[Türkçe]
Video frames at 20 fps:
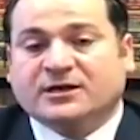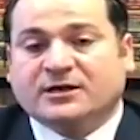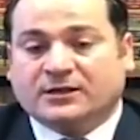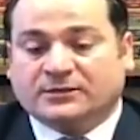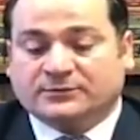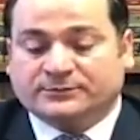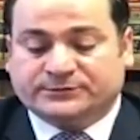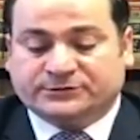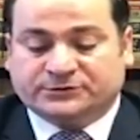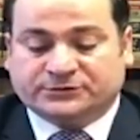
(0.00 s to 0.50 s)

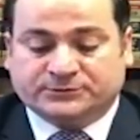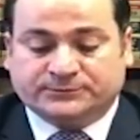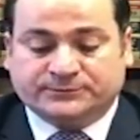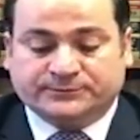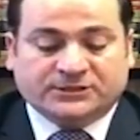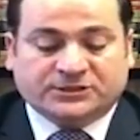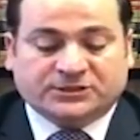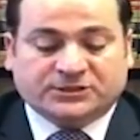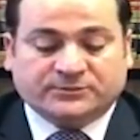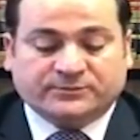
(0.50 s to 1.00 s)
kalmıştım.
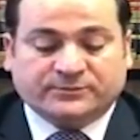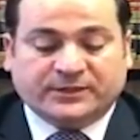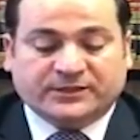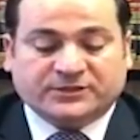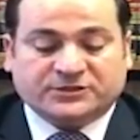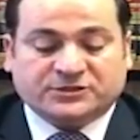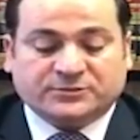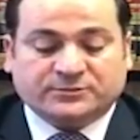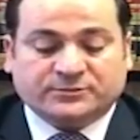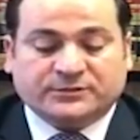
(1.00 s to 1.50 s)
Şimdi
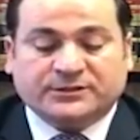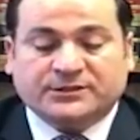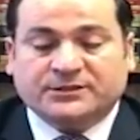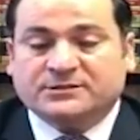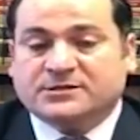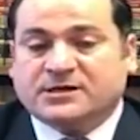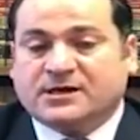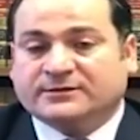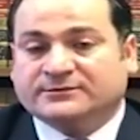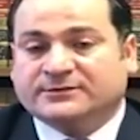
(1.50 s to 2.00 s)
eşim
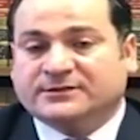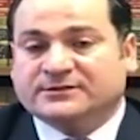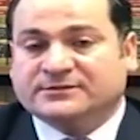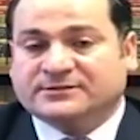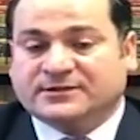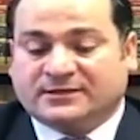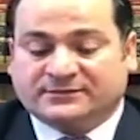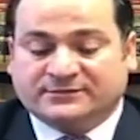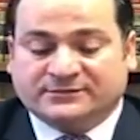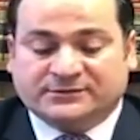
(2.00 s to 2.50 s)
Green Card
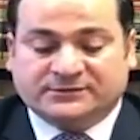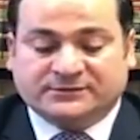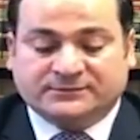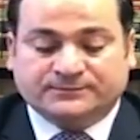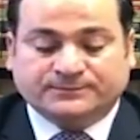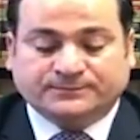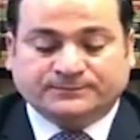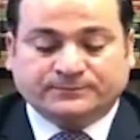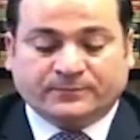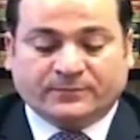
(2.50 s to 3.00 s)
kazandı.
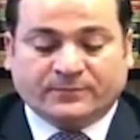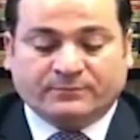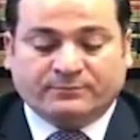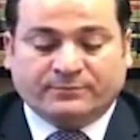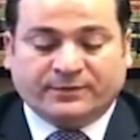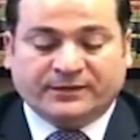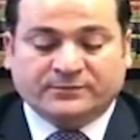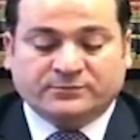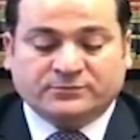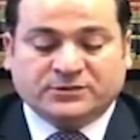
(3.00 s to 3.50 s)

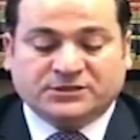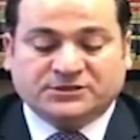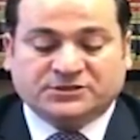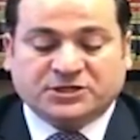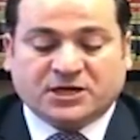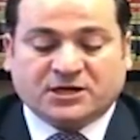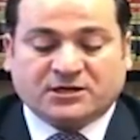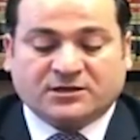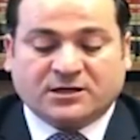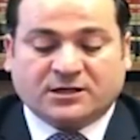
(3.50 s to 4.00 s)
Benim
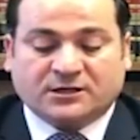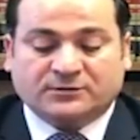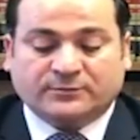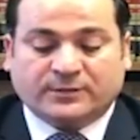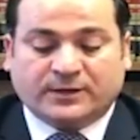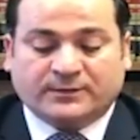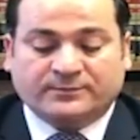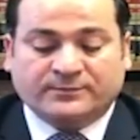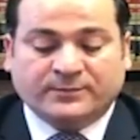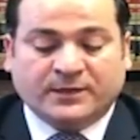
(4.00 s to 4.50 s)
kaçak
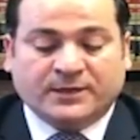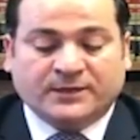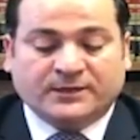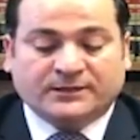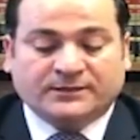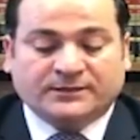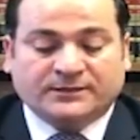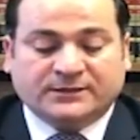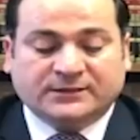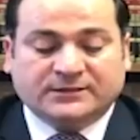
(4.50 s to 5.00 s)
kalmam
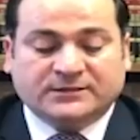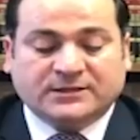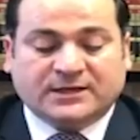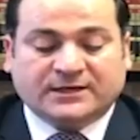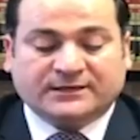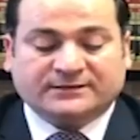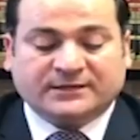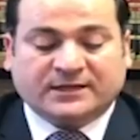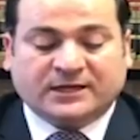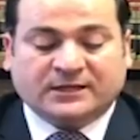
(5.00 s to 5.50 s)
Green
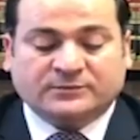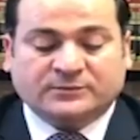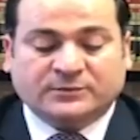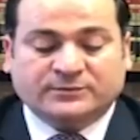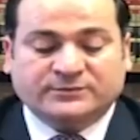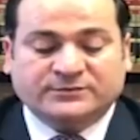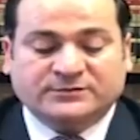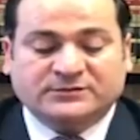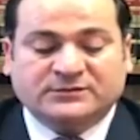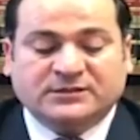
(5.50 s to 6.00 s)
Card
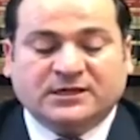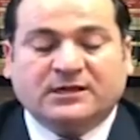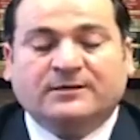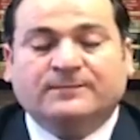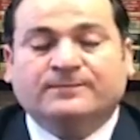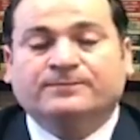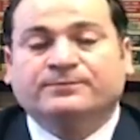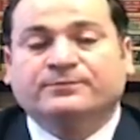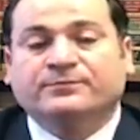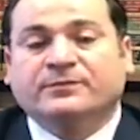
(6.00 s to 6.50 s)

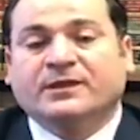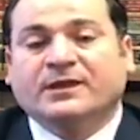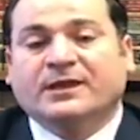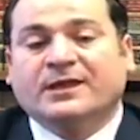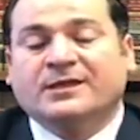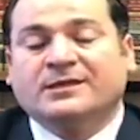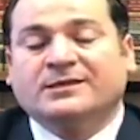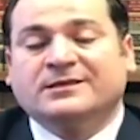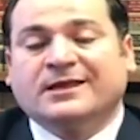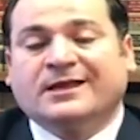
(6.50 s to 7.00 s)
almamızda
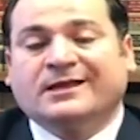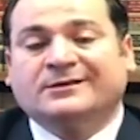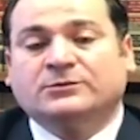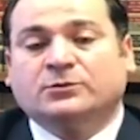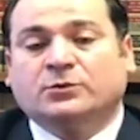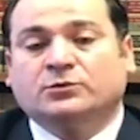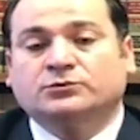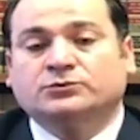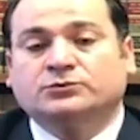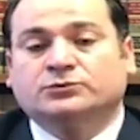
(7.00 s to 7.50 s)
engel
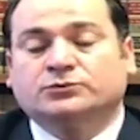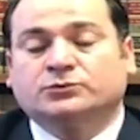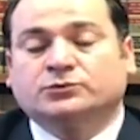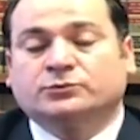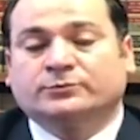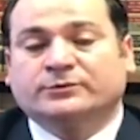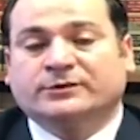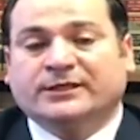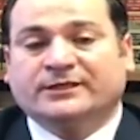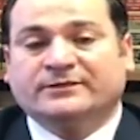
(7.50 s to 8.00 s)

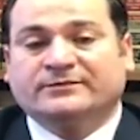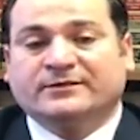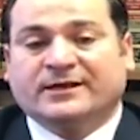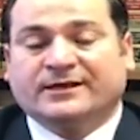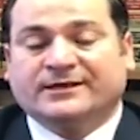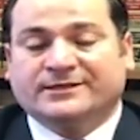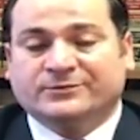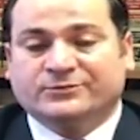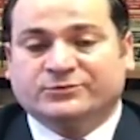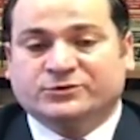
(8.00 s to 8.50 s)
oluşturur mu diye
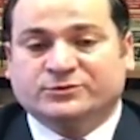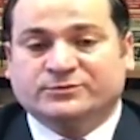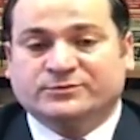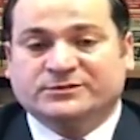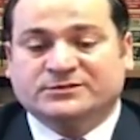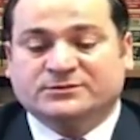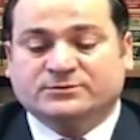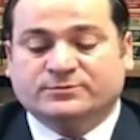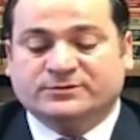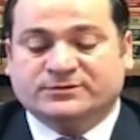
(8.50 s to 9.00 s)

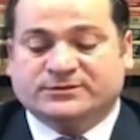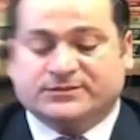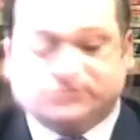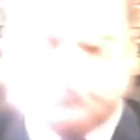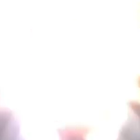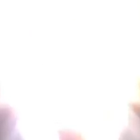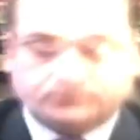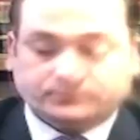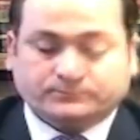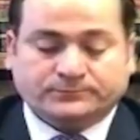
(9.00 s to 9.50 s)
takipçimiz
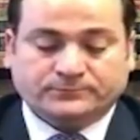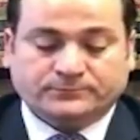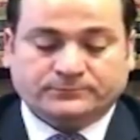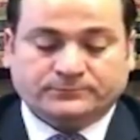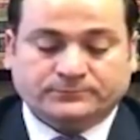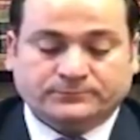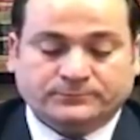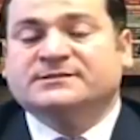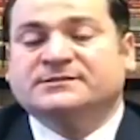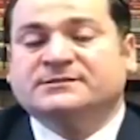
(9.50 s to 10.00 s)
bize
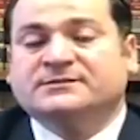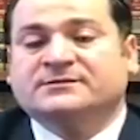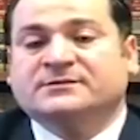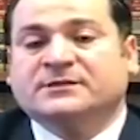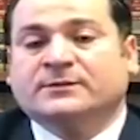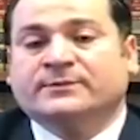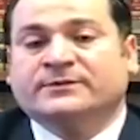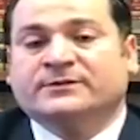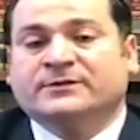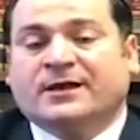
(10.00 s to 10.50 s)
soruyor. Şimdi
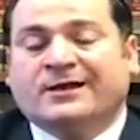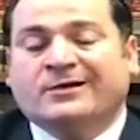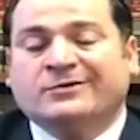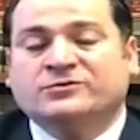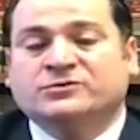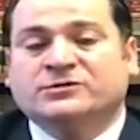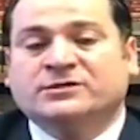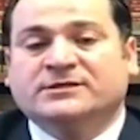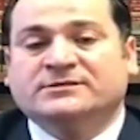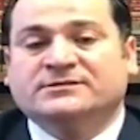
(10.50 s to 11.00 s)
sizin
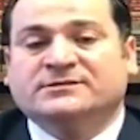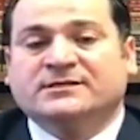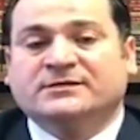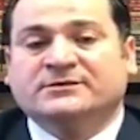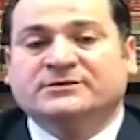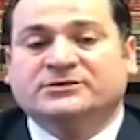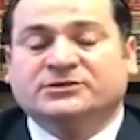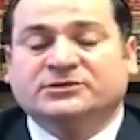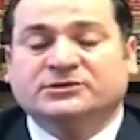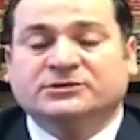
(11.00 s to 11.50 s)
tabii daha önce
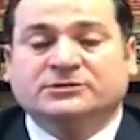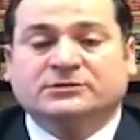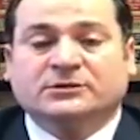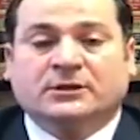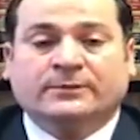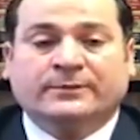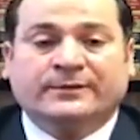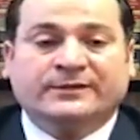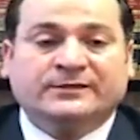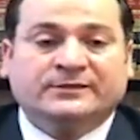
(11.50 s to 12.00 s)
yasal
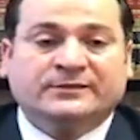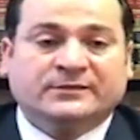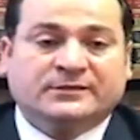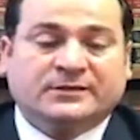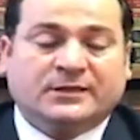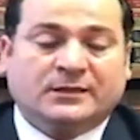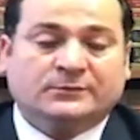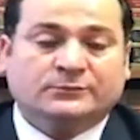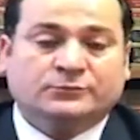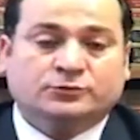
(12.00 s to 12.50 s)
dışı
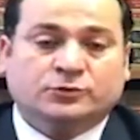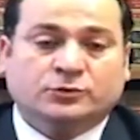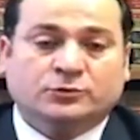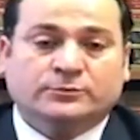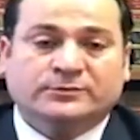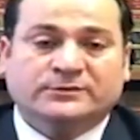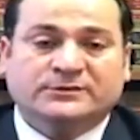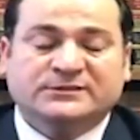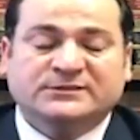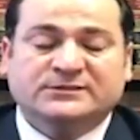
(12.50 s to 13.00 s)
Amerika'da kalmış
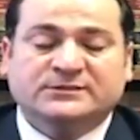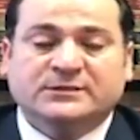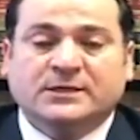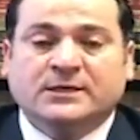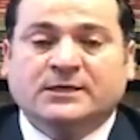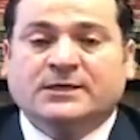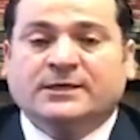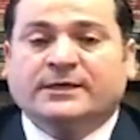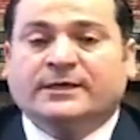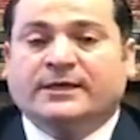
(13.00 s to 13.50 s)
olmanız
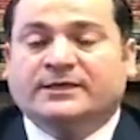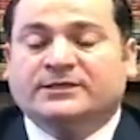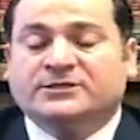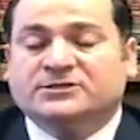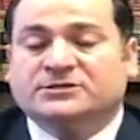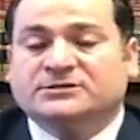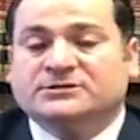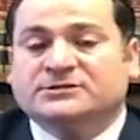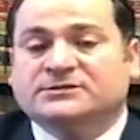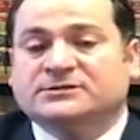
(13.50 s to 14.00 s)

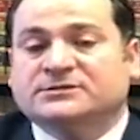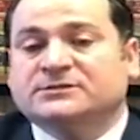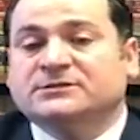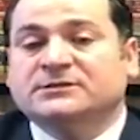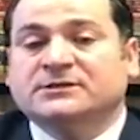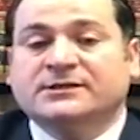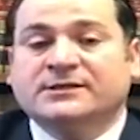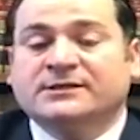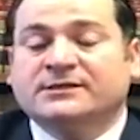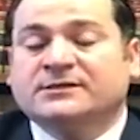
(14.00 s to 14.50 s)
eşinizin
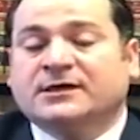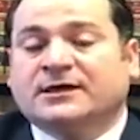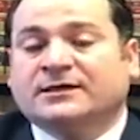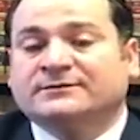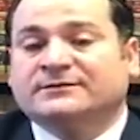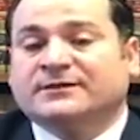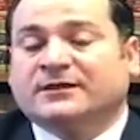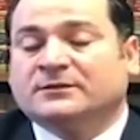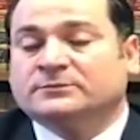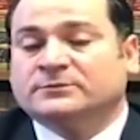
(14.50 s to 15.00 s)
green card
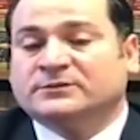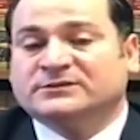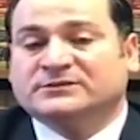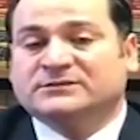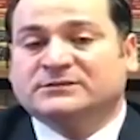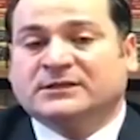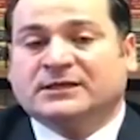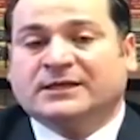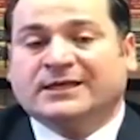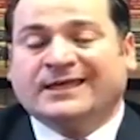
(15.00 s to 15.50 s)

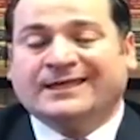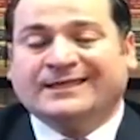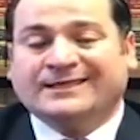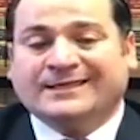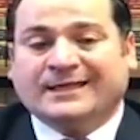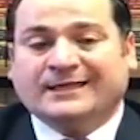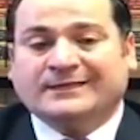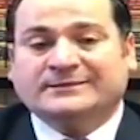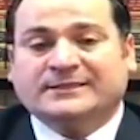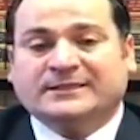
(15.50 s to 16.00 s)
almasına
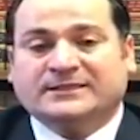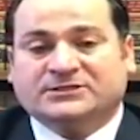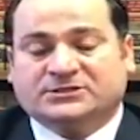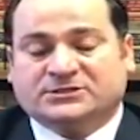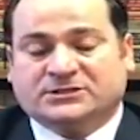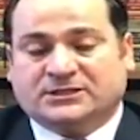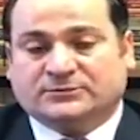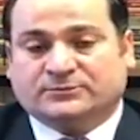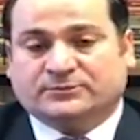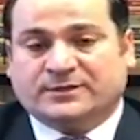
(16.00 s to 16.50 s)
engel teşkil
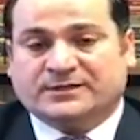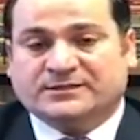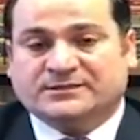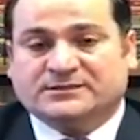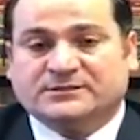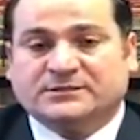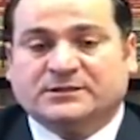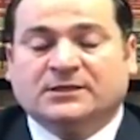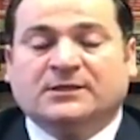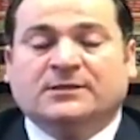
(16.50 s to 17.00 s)
etmez.